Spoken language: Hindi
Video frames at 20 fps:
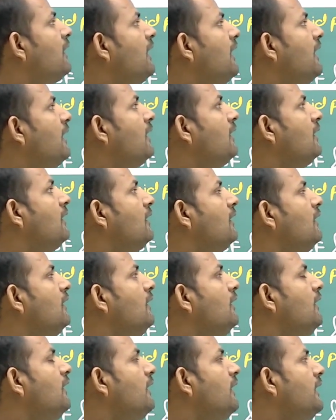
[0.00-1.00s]
एंगल
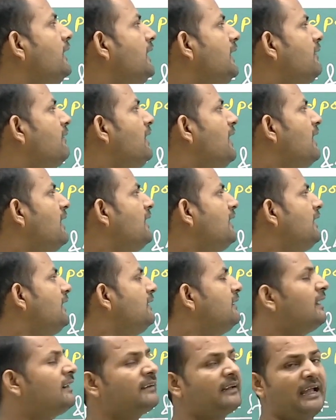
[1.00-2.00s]
ये वाला एंगल इधर
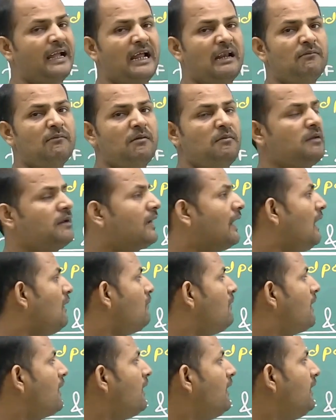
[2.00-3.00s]
ट्राइंगल में भी काम आ
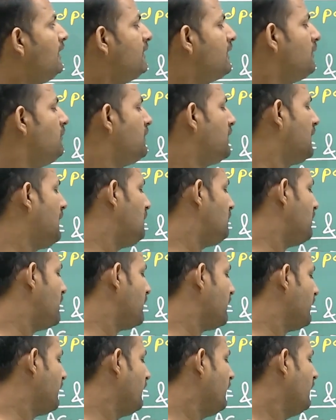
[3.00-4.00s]
रहा है इधर भी काम आ रहा
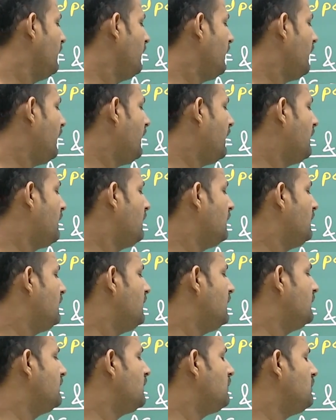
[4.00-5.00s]
है एंगल ए
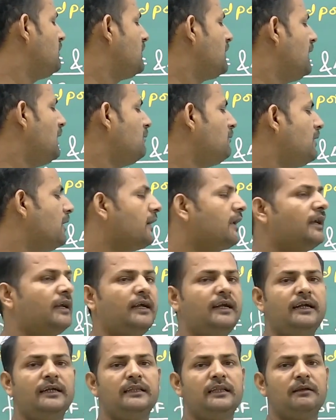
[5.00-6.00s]
इधर भी काम आ रहा है
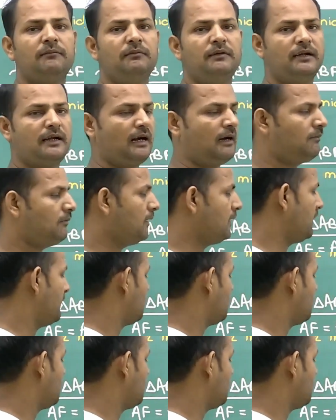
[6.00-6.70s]
इधर भी काम आ रहा है तो